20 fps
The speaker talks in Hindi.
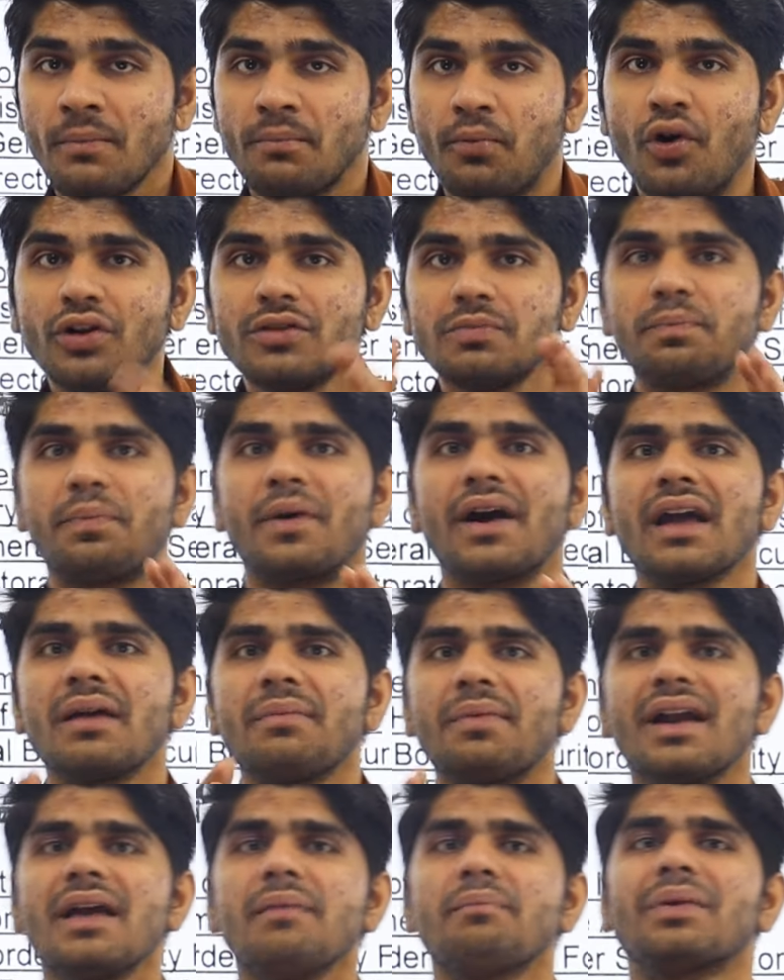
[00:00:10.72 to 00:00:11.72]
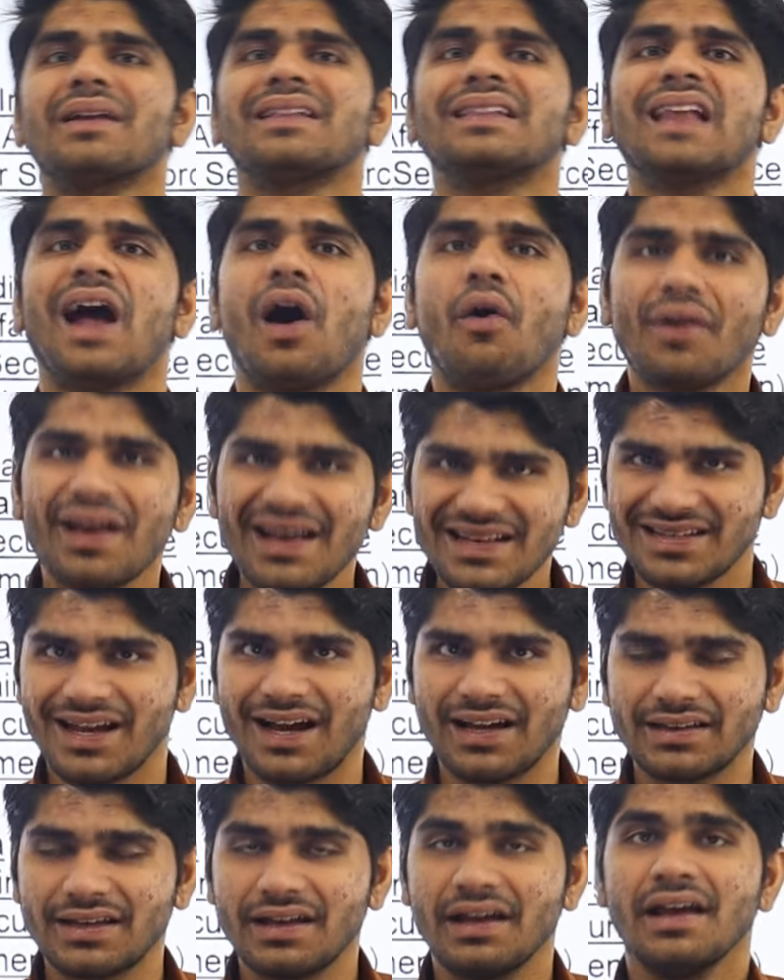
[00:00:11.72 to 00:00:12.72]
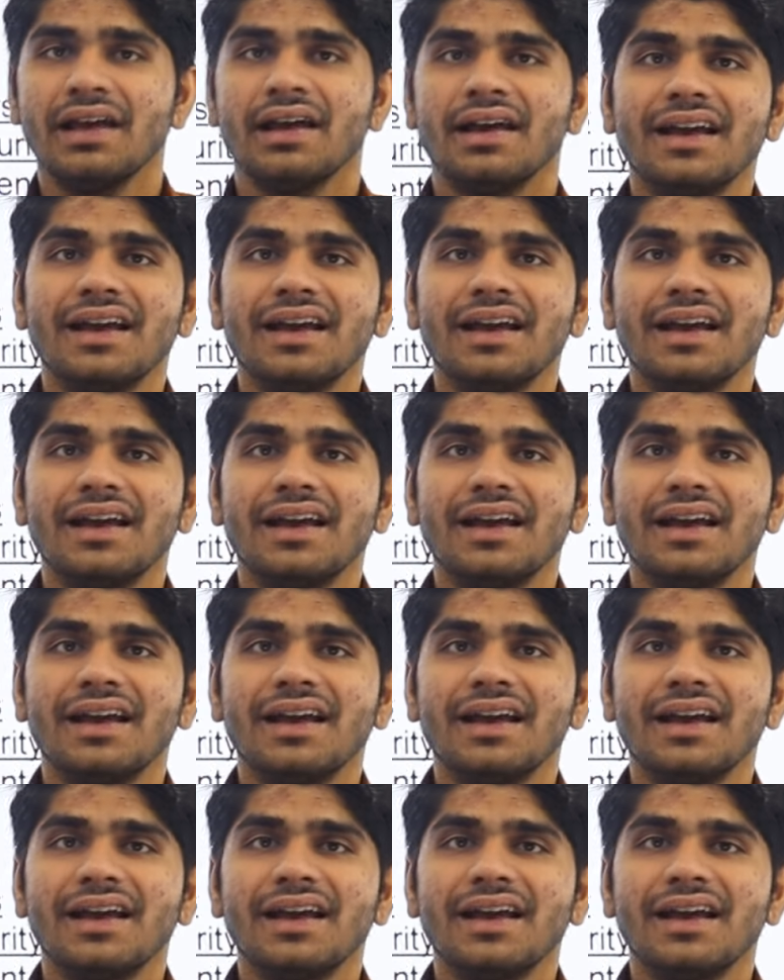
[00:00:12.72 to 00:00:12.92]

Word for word: बहुत बड़े बड़े बदलाव के साथ